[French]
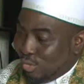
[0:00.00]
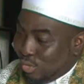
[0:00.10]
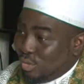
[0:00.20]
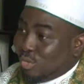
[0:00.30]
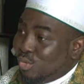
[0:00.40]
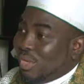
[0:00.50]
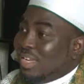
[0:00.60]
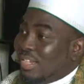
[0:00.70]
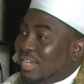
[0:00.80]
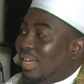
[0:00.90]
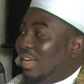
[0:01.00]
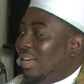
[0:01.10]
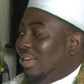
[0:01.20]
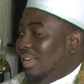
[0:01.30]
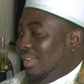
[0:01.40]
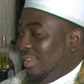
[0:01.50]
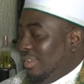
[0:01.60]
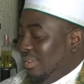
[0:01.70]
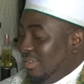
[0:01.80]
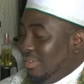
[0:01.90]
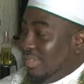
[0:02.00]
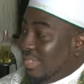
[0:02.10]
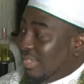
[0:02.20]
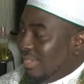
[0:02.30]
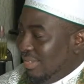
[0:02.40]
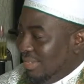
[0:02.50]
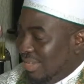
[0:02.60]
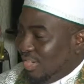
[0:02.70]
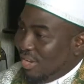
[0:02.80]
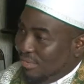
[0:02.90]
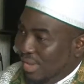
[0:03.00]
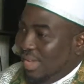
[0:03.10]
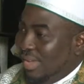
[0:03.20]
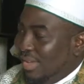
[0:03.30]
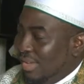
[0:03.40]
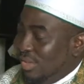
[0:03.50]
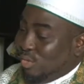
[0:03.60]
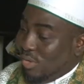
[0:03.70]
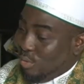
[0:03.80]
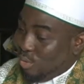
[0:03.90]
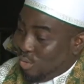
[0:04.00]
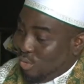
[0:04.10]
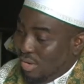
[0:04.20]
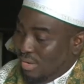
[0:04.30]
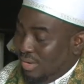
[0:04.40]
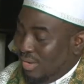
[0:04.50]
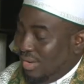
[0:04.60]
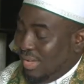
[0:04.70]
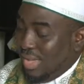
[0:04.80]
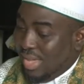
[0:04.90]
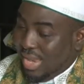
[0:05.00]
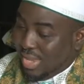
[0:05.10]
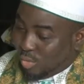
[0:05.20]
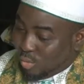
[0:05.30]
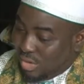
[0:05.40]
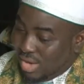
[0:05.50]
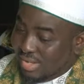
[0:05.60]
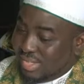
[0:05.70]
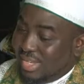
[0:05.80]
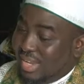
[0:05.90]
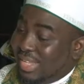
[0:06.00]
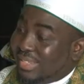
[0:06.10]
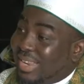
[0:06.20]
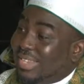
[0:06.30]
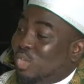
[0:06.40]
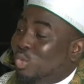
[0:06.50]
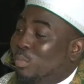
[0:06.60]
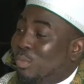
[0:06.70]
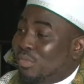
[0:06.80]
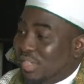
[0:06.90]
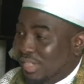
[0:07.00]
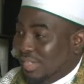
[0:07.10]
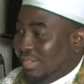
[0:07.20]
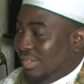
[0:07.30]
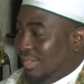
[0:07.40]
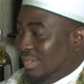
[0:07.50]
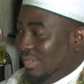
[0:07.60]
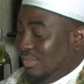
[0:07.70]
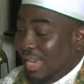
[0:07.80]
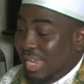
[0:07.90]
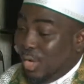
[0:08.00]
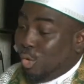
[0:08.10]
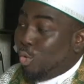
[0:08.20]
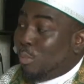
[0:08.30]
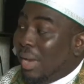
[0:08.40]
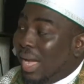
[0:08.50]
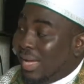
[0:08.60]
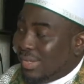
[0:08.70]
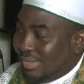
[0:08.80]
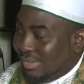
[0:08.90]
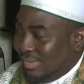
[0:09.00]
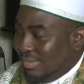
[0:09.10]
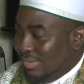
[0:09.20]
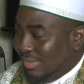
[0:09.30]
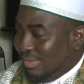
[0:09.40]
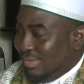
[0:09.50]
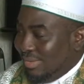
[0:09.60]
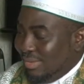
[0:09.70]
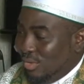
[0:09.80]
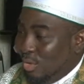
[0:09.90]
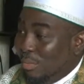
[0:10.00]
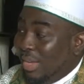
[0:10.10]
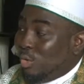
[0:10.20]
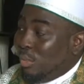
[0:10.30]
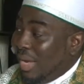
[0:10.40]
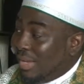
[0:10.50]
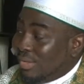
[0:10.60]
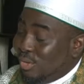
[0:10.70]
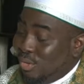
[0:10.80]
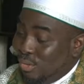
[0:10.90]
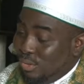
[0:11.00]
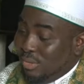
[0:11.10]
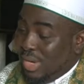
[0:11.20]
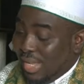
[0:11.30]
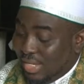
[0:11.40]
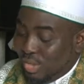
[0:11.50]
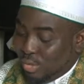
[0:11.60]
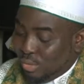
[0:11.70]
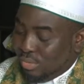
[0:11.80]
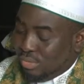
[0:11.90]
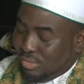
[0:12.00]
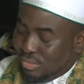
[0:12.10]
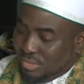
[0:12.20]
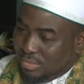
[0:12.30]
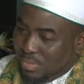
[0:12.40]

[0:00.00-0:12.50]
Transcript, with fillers: de ce que Dieu a déjà dit, a déjà fait. Nous avons le Coran et la Sunna, c'est-à-dire la tradition prophétique. Voilà les deux bases de base de la religion euh,